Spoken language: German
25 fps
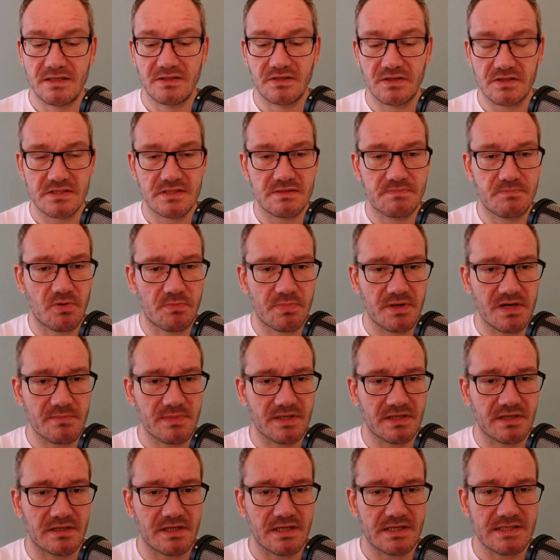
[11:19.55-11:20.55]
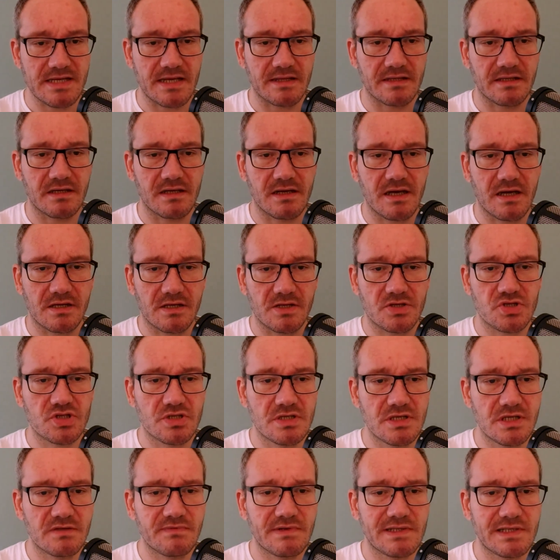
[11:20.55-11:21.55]
Das Problem hat Alexandra Akic
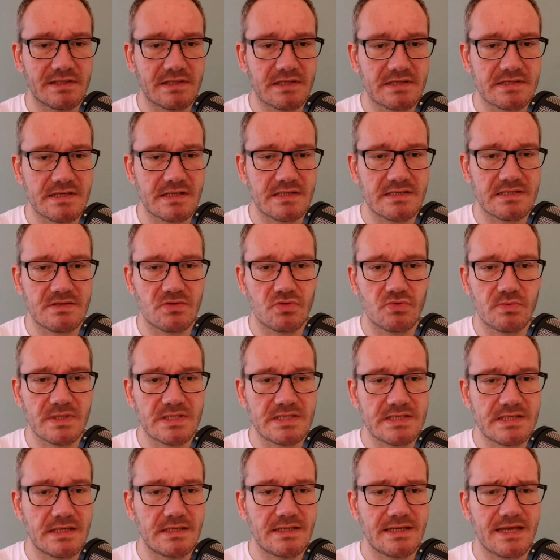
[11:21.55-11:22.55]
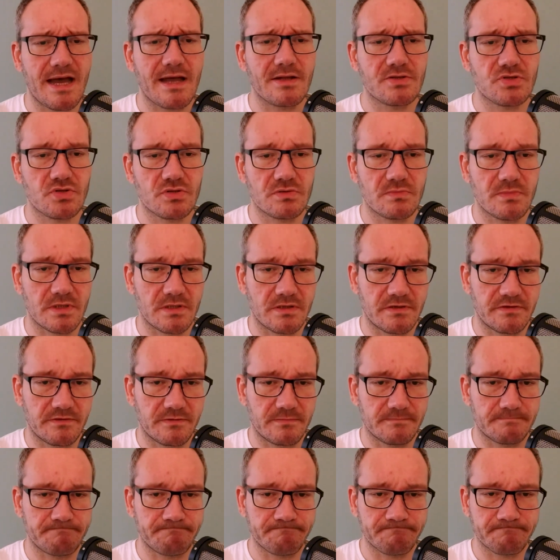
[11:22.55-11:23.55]
nicht, weil er das seit über zehn Jahren schon
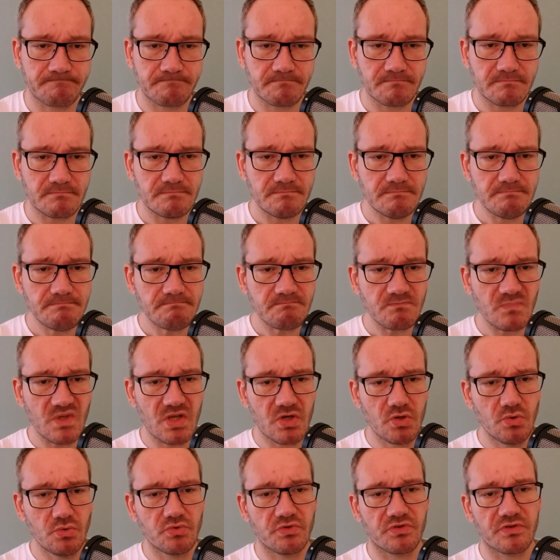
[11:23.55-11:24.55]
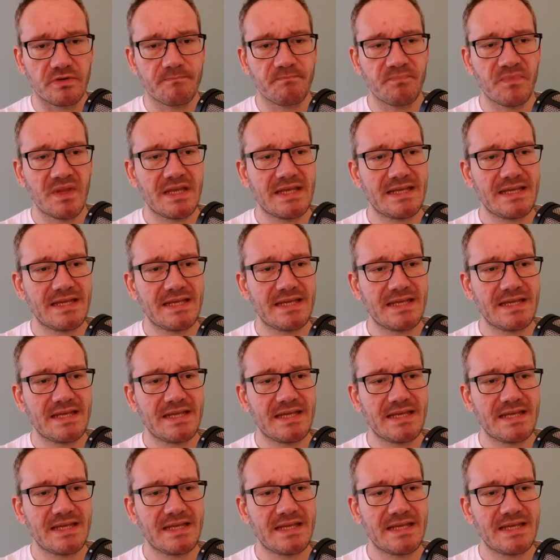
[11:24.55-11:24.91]
macht. Gut.